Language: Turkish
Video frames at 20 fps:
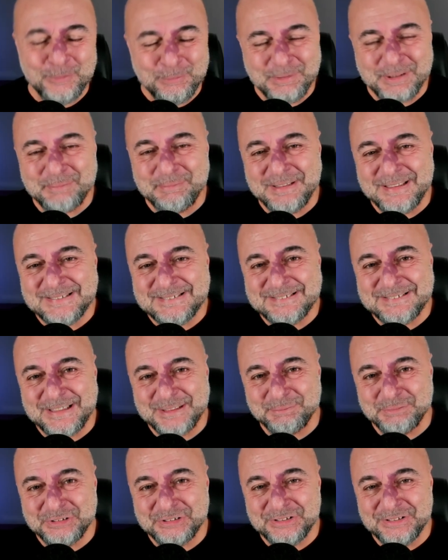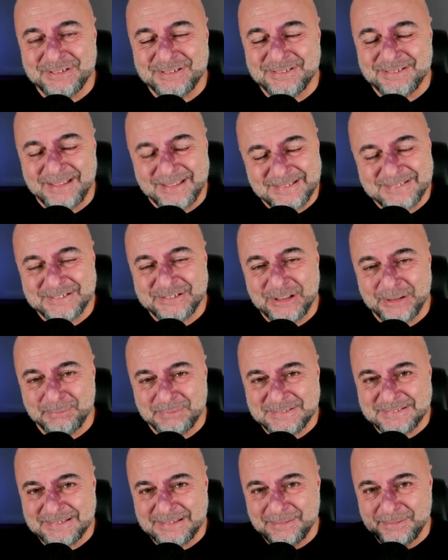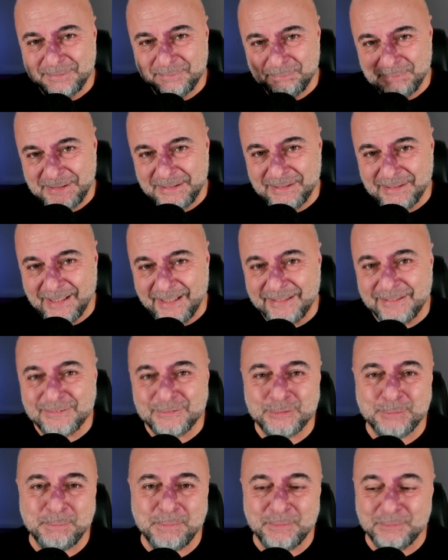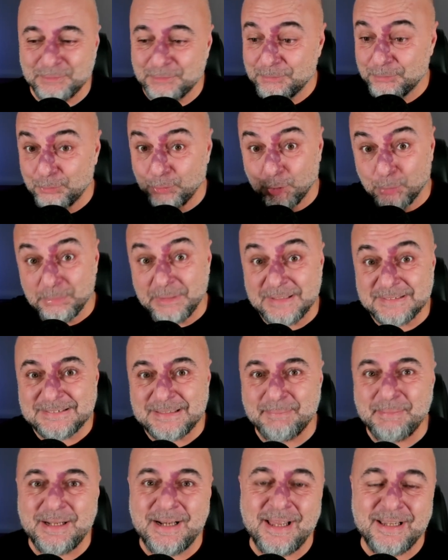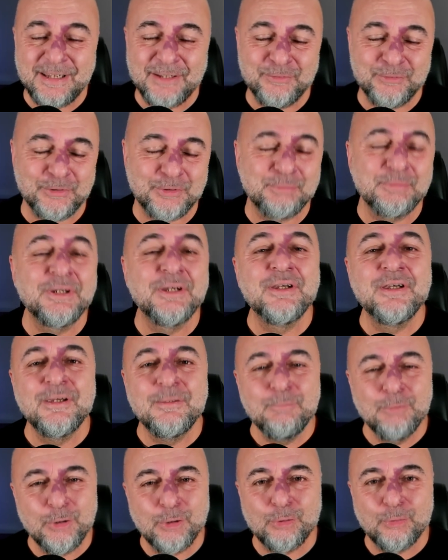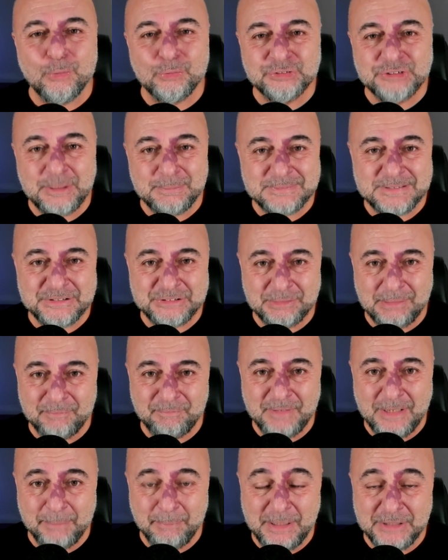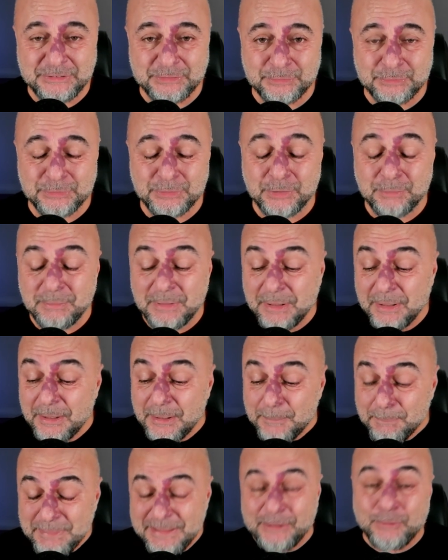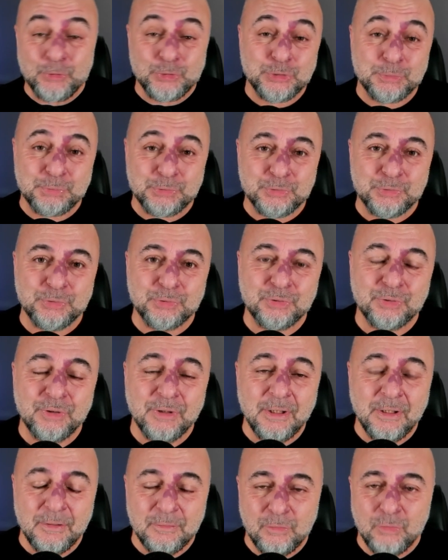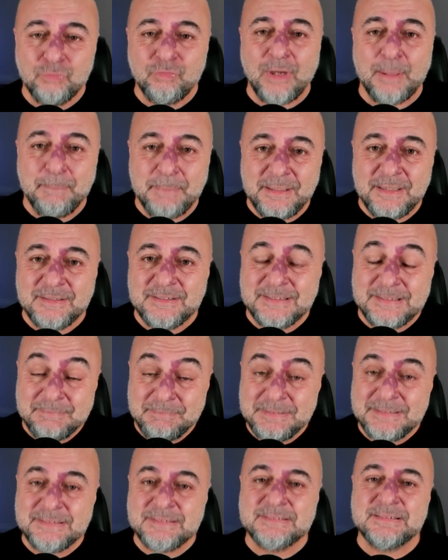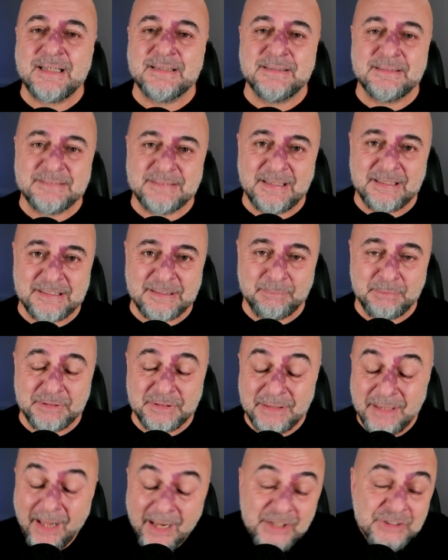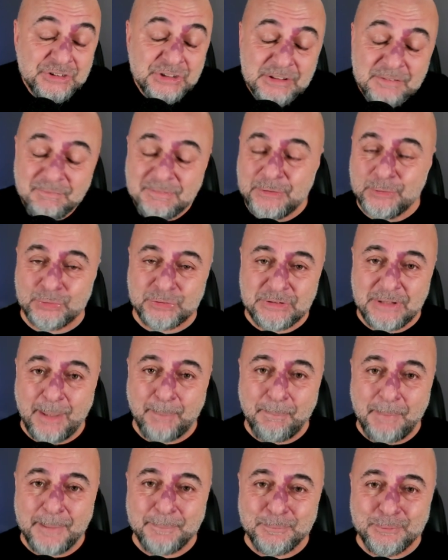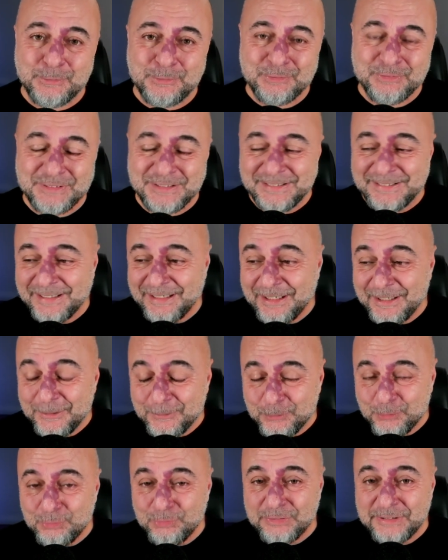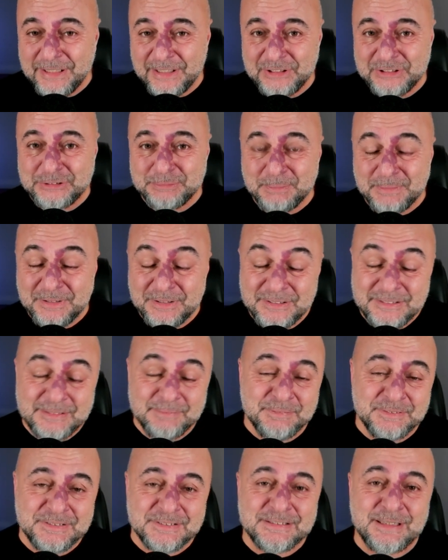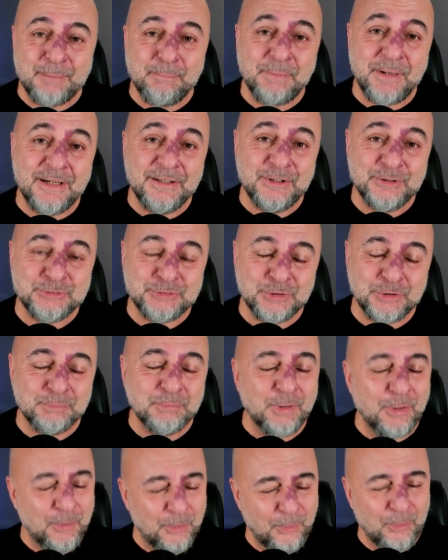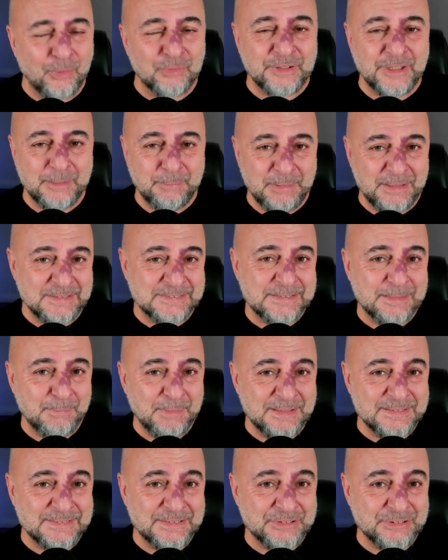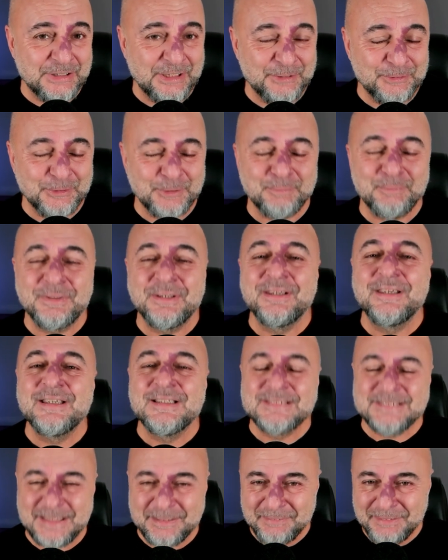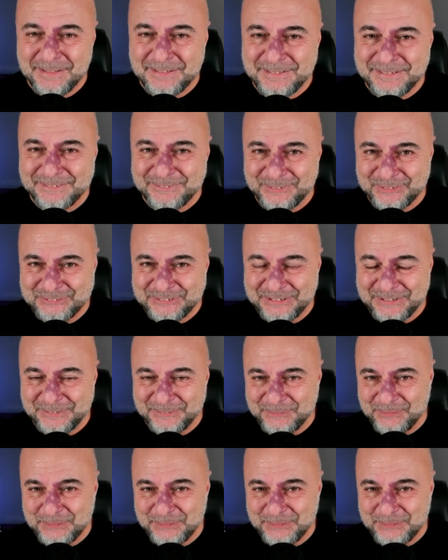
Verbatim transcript: Umarım ilginizi çekmiştir. İlginizi çekmişse bir like süper olur. Yorumlarınızı da merak ediyorum. Mümkün olduğunca hepsine cevap vermeye çalışıyorum. Bir de küçük bir duyuru. Lütfen beni Twitter'dan da takip edin. Her şeyin videosunu yapmak mümkün değil. Günlük gelişmeleri Twitter'dan paylaşıyorum. Orada da beni izlemenizi rica ediyorum. Sevgiyle kalın, hoşça kalın.